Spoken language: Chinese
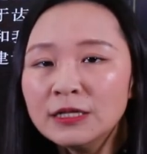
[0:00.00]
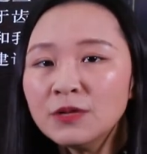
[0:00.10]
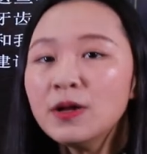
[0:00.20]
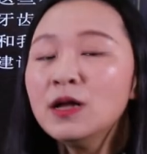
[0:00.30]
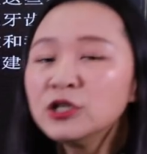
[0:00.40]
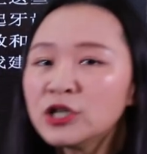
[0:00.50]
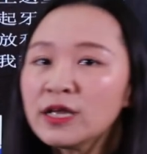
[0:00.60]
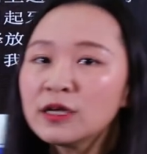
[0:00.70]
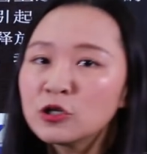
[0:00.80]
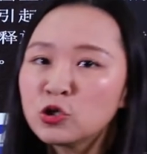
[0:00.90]
那么
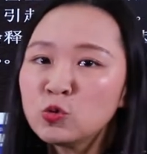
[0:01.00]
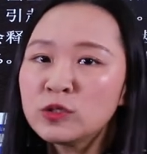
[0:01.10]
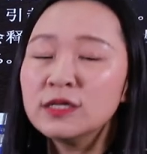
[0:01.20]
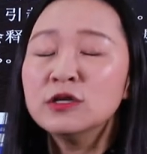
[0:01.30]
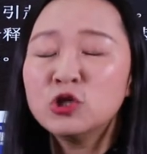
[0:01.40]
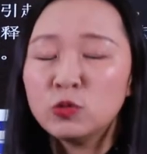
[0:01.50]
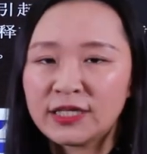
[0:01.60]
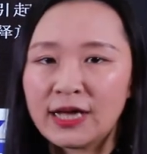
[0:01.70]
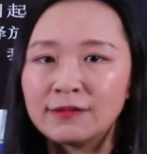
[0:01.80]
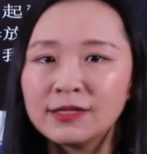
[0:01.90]
这个数字就
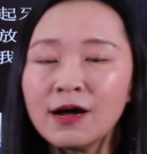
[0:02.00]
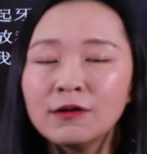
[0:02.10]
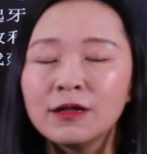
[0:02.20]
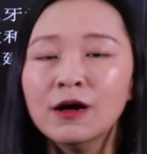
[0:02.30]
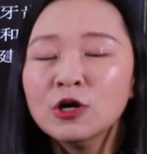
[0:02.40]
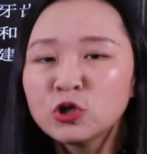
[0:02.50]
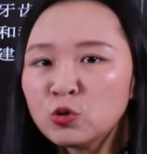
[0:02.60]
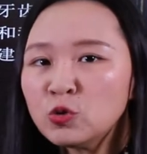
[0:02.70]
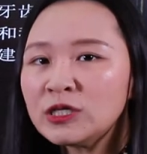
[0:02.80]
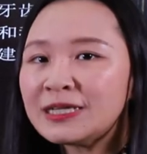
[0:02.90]
强调了
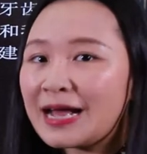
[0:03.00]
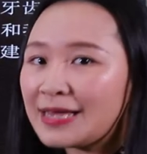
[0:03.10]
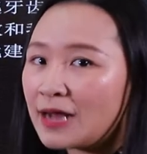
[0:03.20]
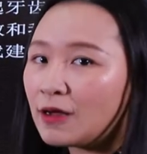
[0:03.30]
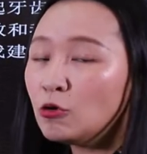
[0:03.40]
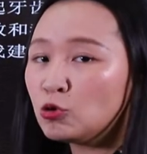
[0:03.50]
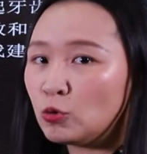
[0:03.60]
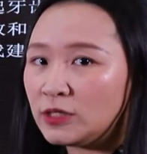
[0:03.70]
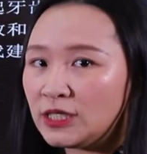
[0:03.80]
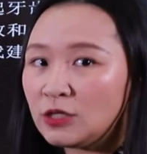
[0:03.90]
舒适达牙膏
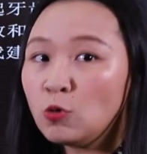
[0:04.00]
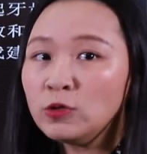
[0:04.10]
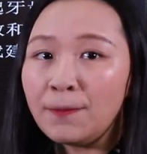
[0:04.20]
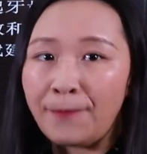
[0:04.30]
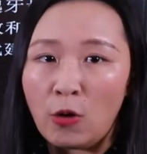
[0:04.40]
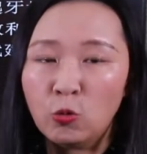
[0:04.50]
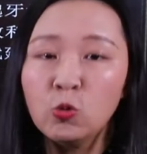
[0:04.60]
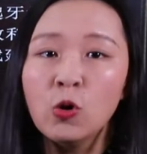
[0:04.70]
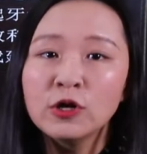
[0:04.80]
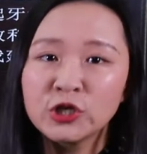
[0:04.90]
所提供的保
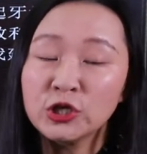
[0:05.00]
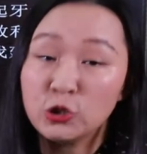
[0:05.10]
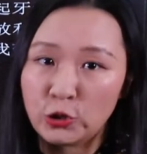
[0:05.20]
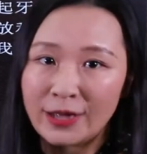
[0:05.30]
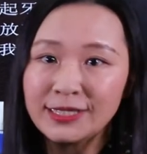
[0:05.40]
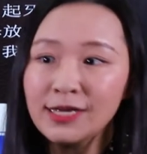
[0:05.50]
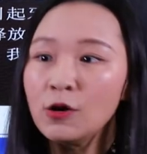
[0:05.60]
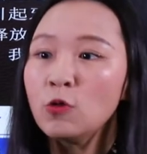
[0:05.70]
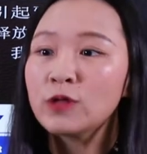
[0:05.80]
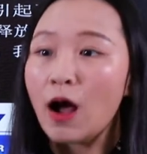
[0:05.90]
护是全
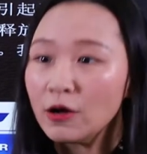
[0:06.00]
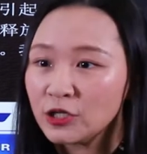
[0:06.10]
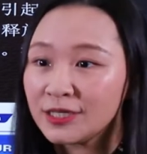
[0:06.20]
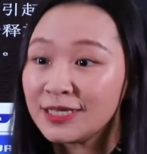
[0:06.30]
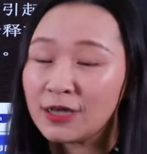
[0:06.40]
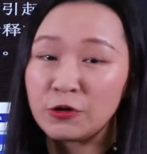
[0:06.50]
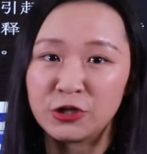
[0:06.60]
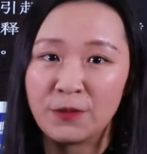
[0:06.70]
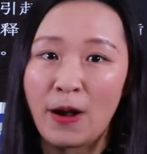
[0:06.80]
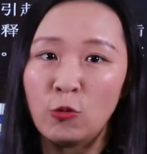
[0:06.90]
天候的，二十四小
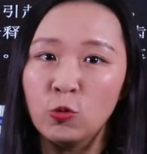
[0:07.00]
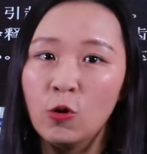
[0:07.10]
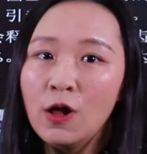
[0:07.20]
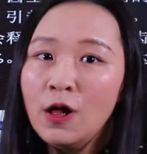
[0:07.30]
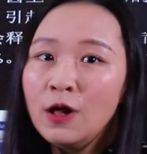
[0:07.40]
时的保护。